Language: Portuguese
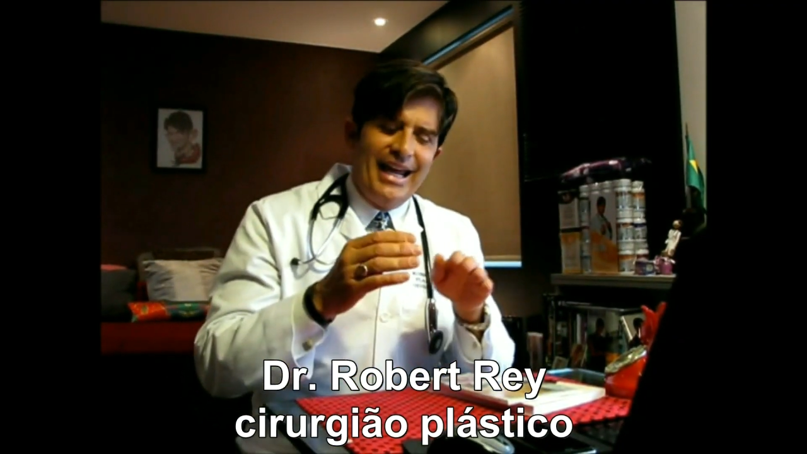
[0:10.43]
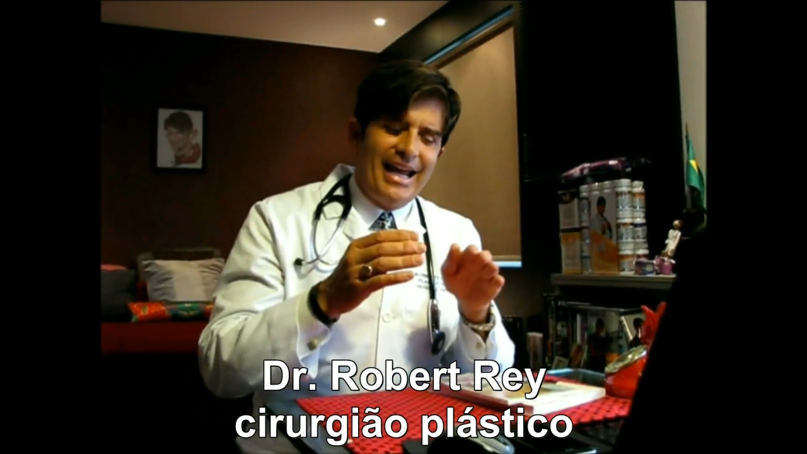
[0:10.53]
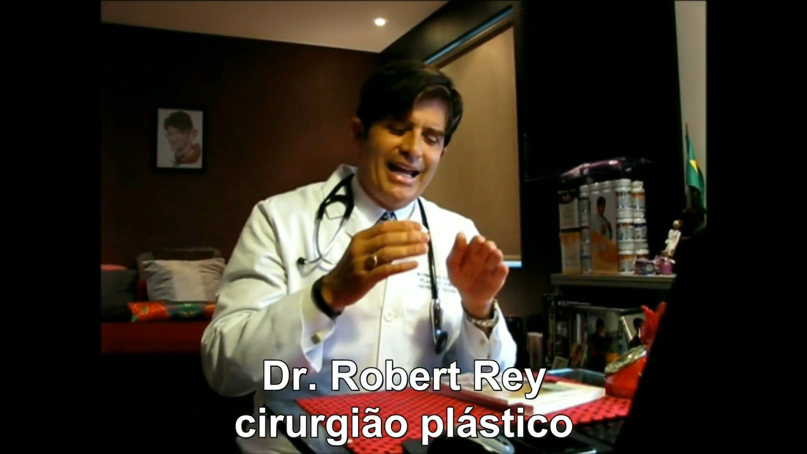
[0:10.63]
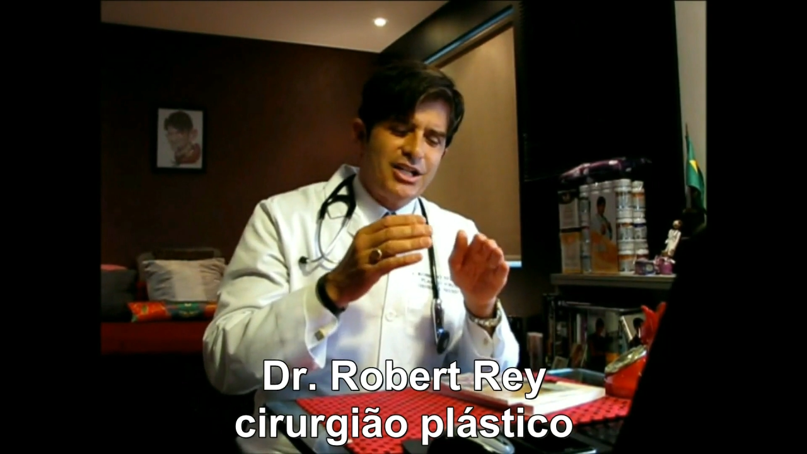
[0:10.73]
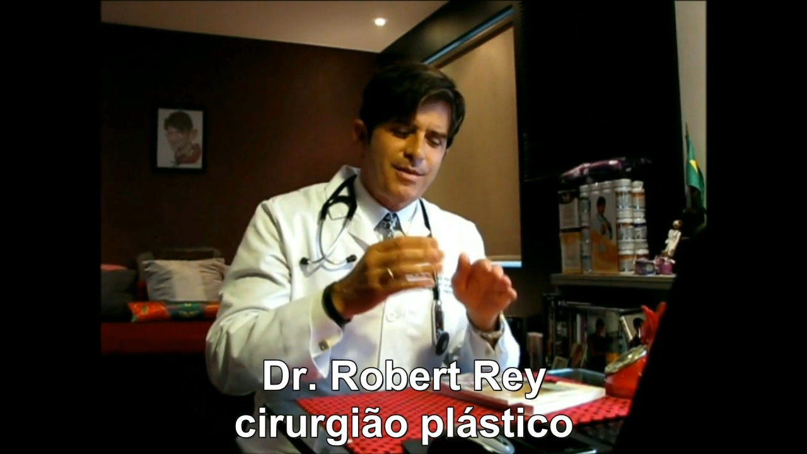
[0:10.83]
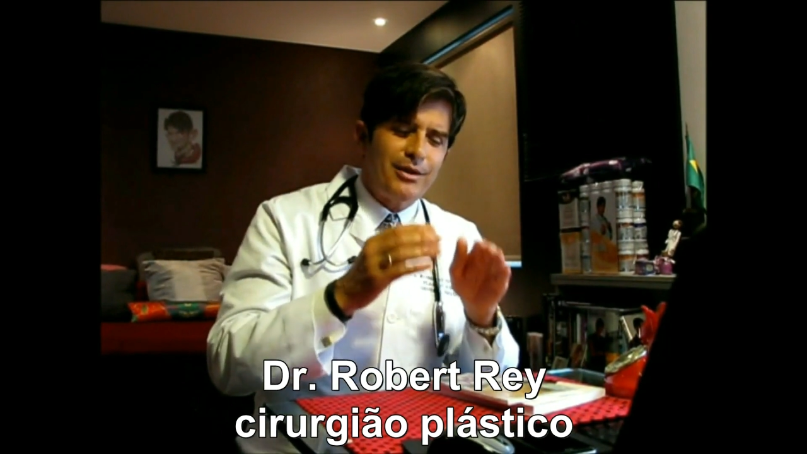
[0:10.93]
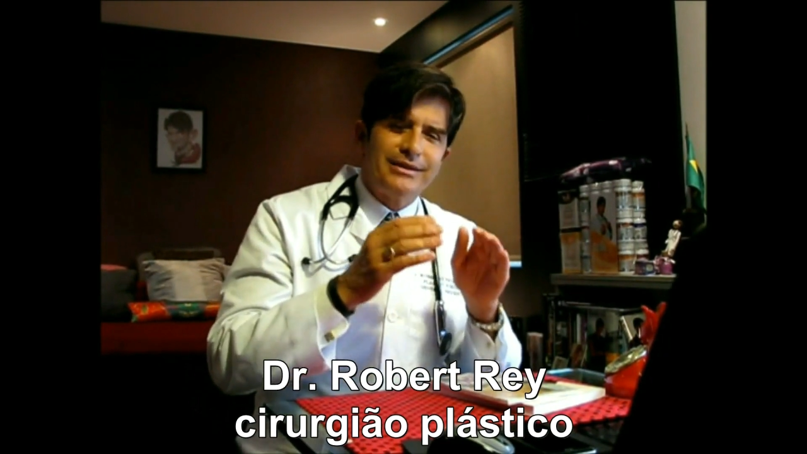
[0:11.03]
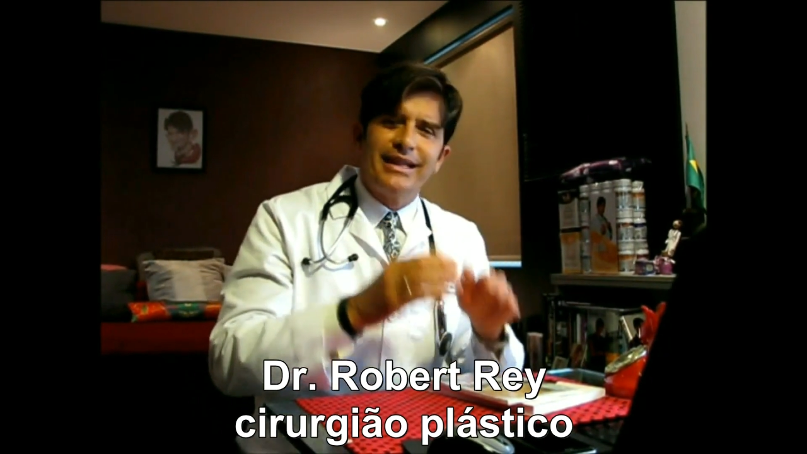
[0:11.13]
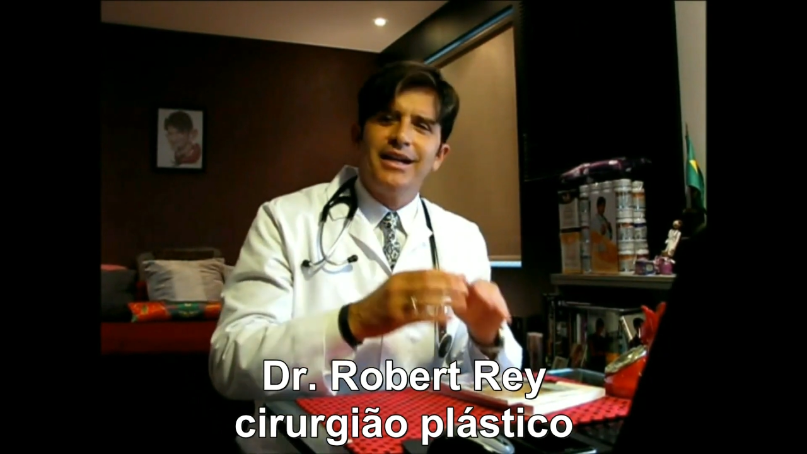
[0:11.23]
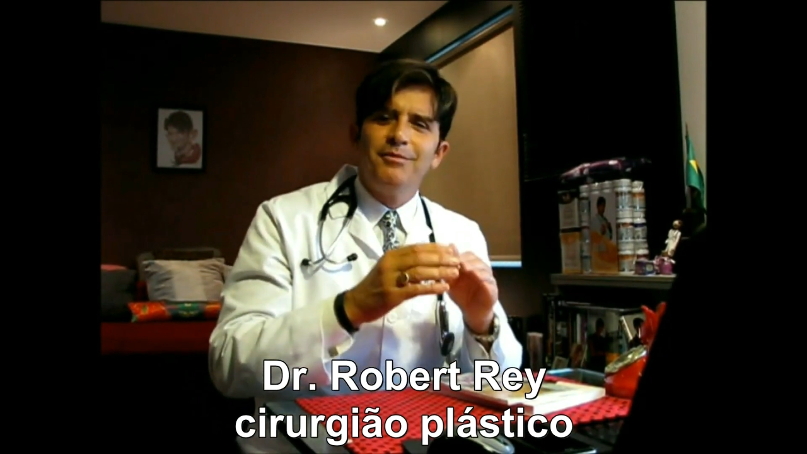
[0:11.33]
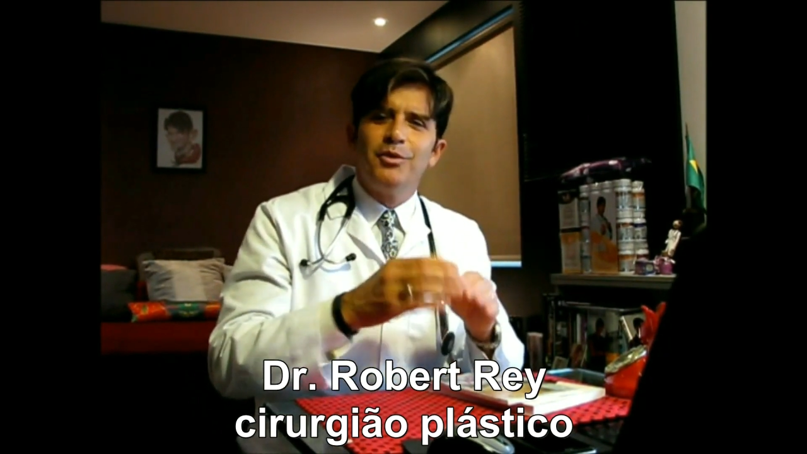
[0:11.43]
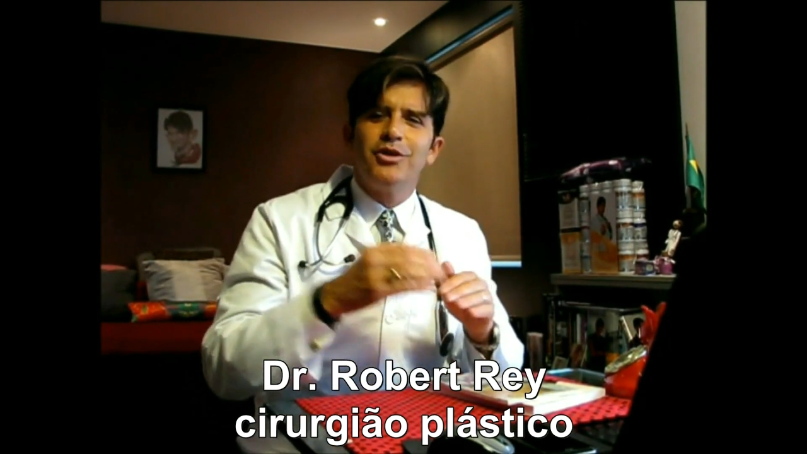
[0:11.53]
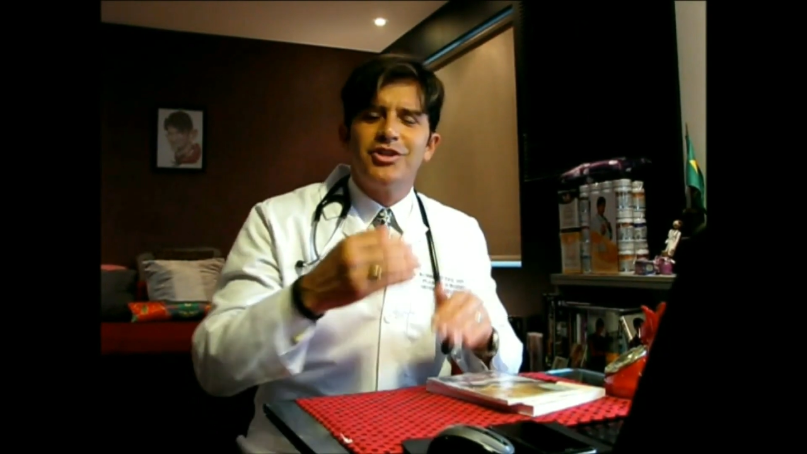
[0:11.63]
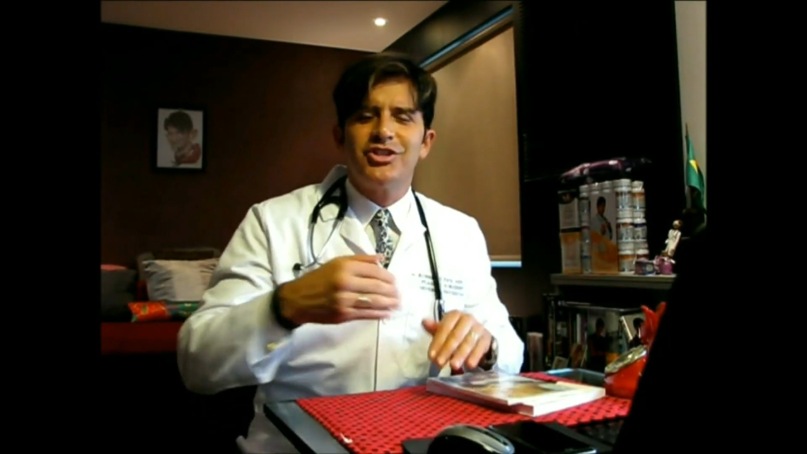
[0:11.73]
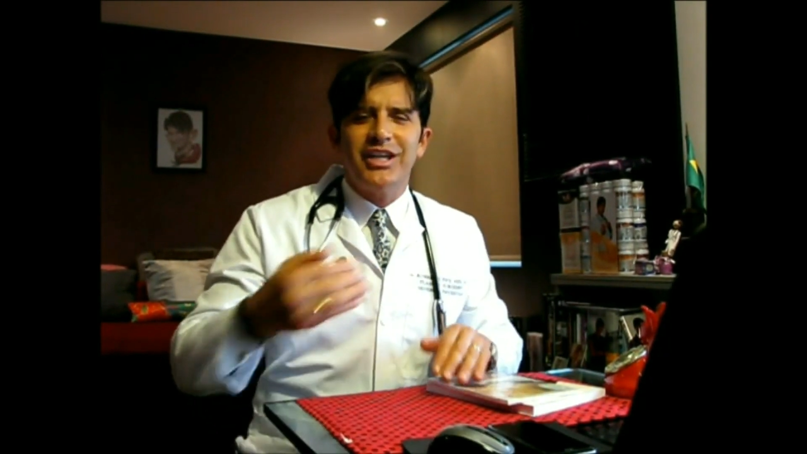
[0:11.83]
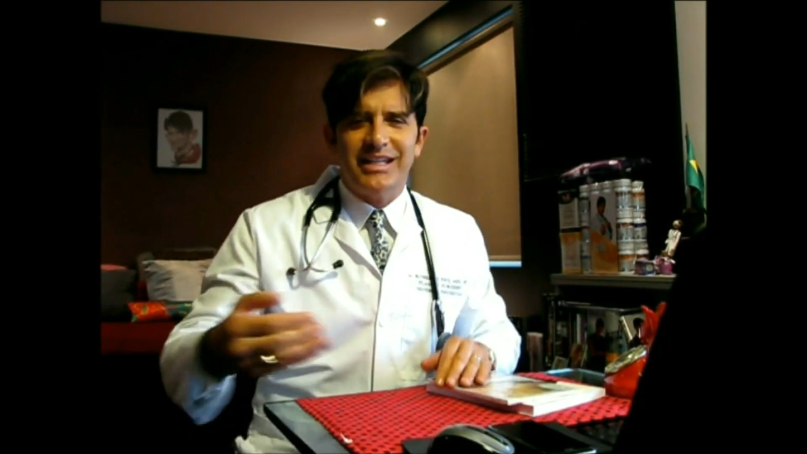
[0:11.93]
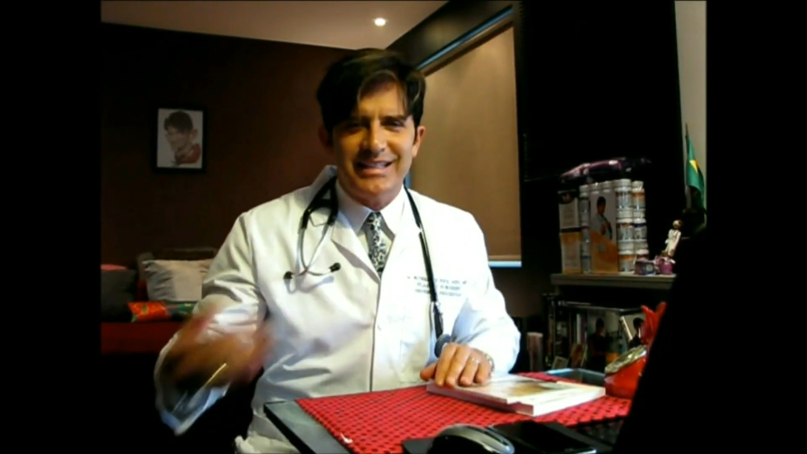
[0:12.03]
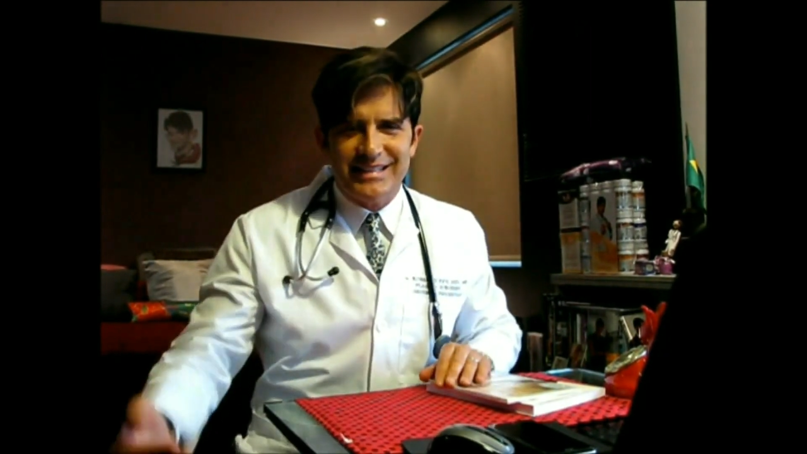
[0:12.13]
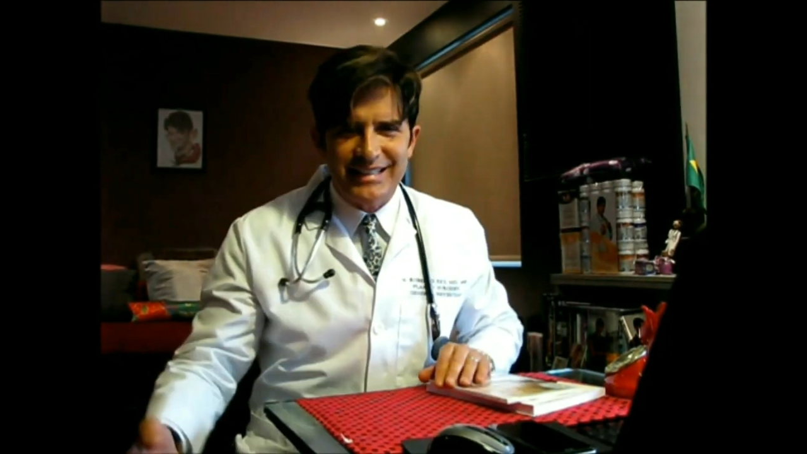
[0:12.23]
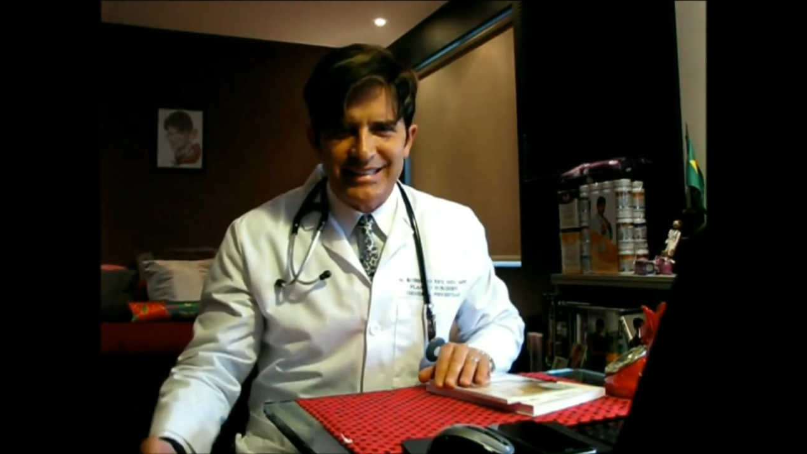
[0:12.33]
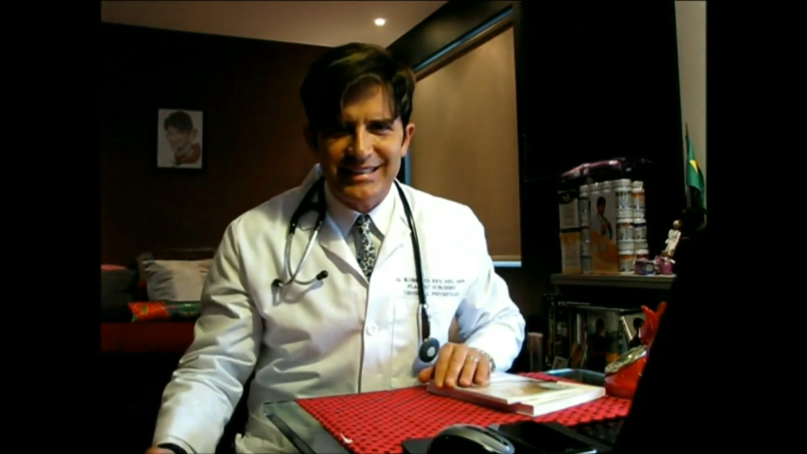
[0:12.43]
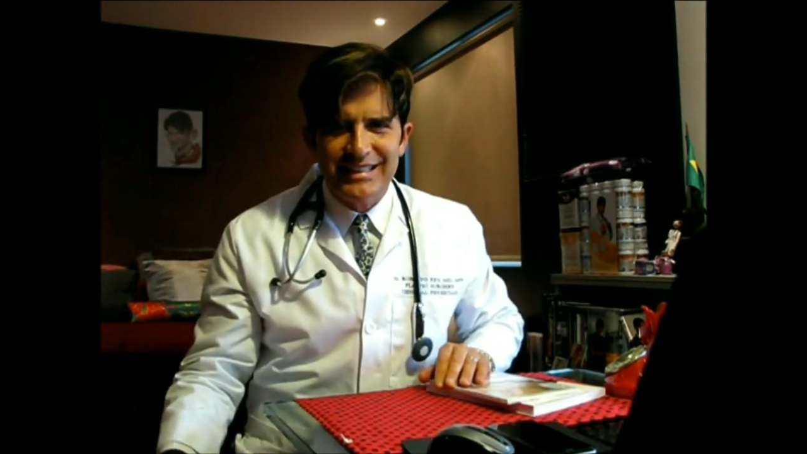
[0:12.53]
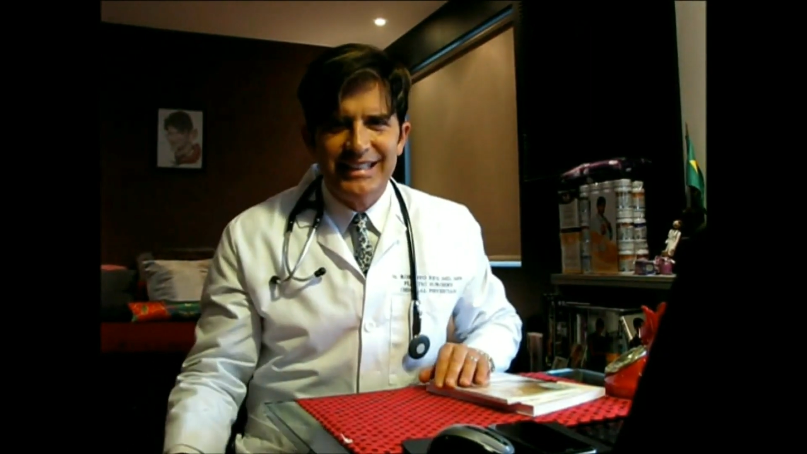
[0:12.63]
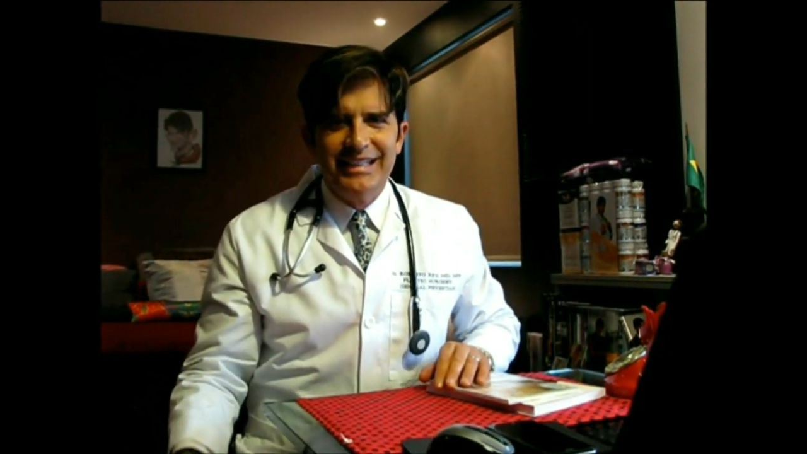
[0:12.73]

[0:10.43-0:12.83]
é chamada termogênesis.